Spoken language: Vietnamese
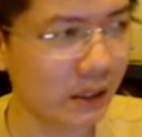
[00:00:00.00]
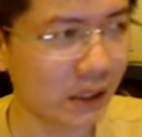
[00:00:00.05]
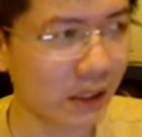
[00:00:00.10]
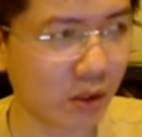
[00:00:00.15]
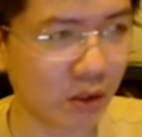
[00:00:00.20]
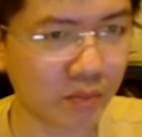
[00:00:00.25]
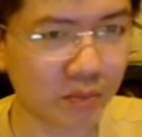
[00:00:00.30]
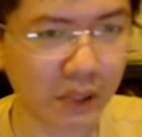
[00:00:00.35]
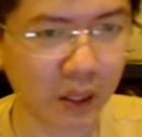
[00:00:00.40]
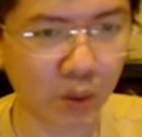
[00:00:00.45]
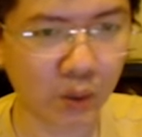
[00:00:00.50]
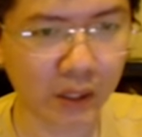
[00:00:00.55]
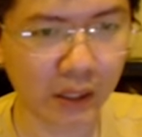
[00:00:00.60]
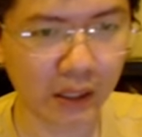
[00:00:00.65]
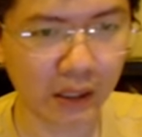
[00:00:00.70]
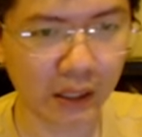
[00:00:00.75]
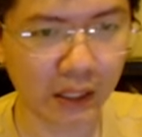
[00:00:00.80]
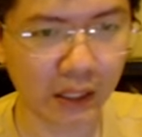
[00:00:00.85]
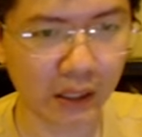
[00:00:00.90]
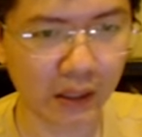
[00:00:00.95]
thì con bao
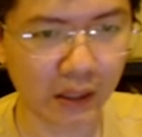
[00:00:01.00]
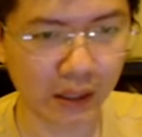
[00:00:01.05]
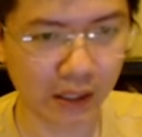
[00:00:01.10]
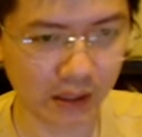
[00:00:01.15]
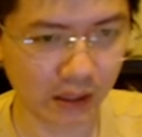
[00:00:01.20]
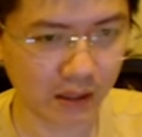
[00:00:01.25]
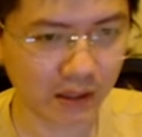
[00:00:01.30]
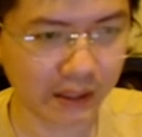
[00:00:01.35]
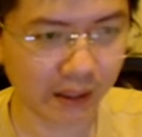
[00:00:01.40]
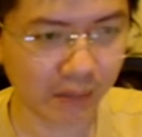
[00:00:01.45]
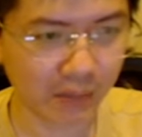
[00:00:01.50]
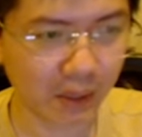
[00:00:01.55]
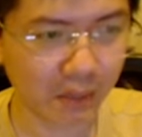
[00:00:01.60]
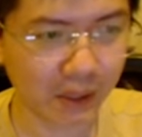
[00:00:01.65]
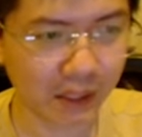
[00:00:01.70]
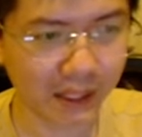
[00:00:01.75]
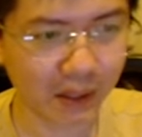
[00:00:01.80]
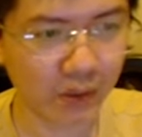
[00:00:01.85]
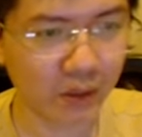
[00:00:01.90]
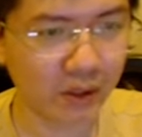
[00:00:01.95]
này là khả năng giảm thêm
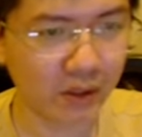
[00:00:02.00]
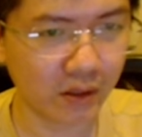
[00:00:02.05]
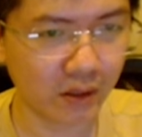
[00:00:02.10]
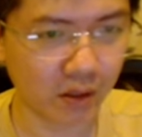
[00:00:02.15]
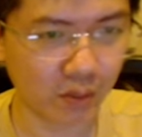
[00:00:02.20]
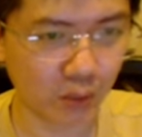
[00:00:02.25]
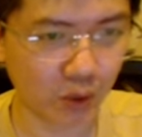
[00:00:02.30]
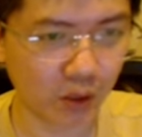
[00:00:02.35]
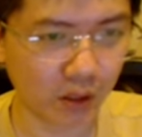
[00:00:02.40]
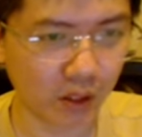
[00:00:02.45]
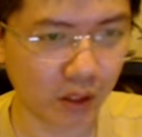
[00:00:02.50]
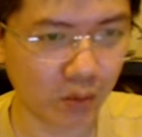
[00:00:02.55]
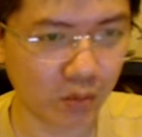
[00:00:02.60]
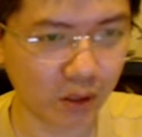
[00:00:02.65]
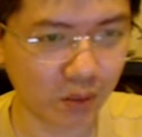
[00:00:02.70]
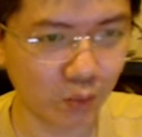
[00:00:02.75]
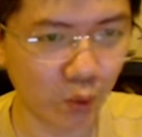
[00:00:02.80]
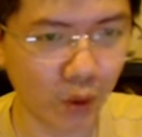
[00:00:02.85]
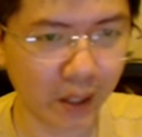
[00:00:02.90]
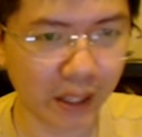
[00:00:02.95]
là cao hơn mọi người không
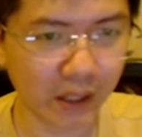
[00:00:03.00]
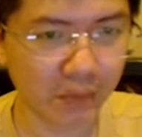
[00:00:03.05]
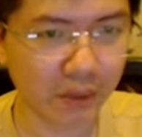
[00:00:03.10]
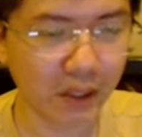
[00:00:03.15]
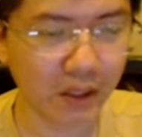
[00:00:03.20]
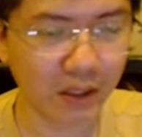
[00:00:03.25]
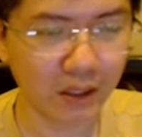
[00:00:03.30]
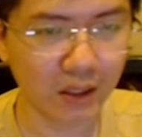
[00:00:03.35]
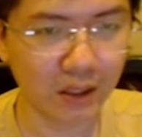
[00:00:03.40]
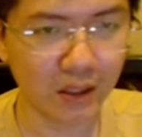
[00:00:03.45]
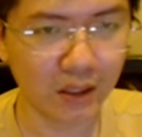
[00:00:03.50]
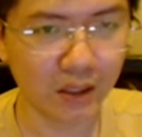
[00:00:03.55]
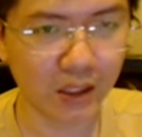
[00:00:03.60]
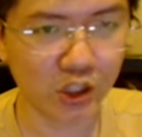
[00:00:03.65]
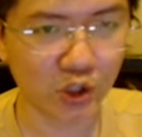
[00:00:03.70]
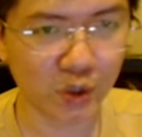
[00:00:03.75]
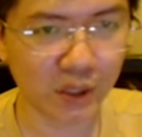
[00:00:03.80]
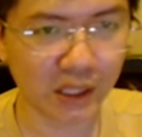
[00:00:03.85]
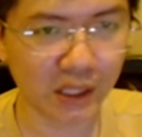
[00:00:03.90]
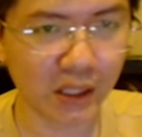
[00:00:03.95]
nên mua ngay lập tức
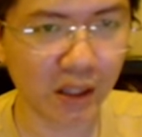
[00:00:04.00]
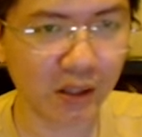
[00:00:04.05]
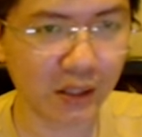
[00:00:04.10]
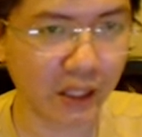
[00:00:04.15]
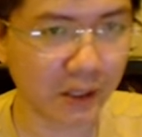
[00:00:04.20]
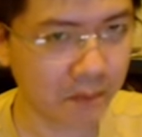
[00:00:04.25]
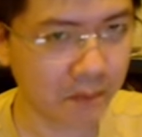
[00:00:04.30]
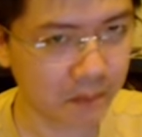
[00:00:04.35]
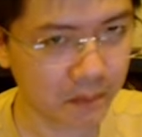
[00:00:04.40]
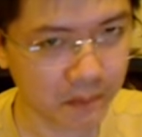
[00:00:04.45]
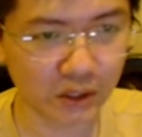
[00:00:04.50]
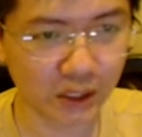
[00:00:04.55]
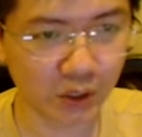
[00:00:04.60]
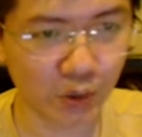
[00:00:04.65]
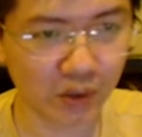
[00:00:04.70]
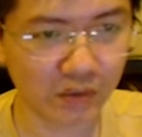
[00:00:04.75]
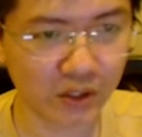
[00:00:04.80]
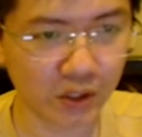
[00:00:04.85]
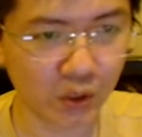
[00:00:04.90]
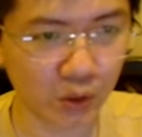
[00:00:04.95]
cho nên đợi thêm giai
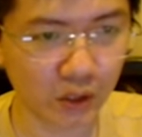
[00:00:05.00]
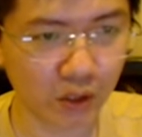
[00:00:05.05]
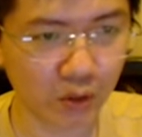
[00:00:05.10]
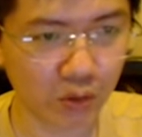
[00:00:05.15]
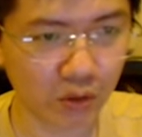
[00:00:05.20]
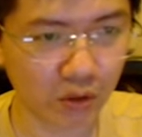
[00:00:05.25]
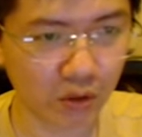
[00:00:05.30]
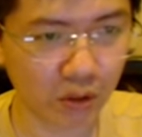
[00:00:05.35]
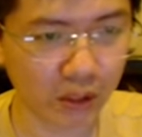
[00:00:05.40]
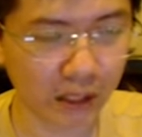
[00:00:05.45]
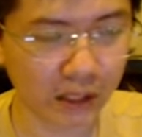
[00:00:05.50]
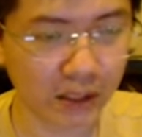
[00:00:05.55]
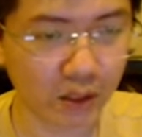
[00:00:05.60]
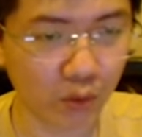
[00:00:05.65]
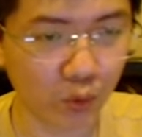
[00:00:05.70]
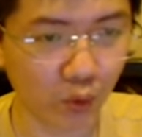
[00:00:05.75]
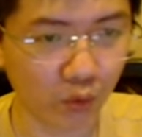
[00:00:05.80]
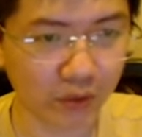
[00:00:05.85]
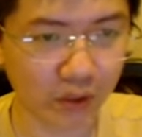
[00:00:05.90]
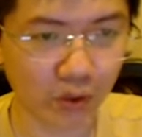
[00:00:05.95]
đoạn vừa rồi thì cũng có khá
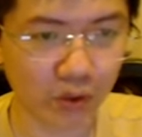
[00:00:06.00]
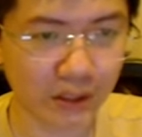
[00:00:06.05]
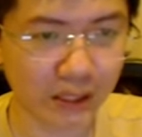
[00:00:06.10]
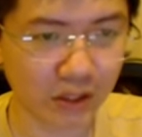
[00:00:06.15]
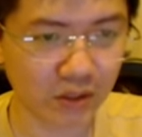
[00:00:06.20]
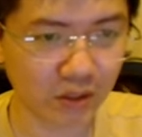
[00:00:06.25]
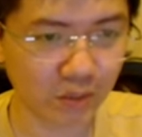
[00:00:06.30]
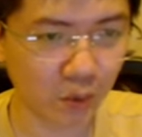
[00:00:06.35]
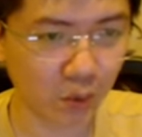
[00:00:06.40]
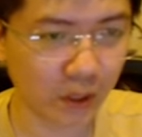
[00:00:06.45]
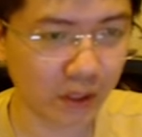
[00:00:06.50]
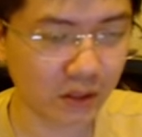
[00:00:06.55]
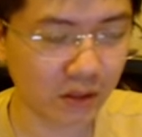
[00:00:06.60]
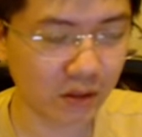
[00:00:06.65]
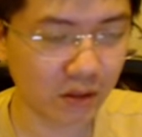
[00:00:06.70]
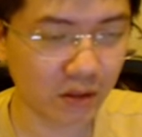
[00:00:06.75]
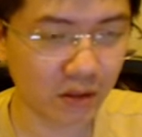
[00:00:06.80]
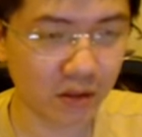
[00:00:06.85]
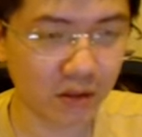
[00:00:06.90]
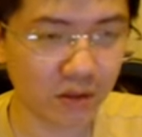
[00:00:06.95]
nhiều cổ phiếu nó tạo ra mô hình
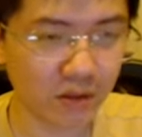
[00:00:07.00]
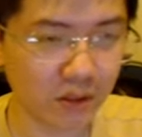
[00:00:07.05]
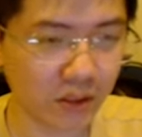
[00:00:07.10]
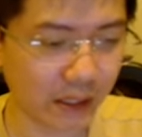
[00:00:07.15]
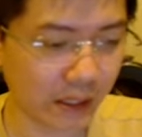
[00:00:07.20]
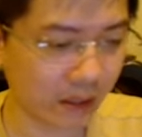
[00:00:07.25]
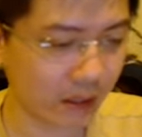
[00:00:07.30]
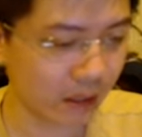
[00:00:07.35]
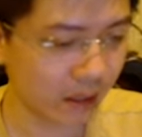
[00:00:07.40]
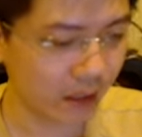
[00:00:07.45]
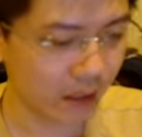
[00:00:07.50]
tương tự như này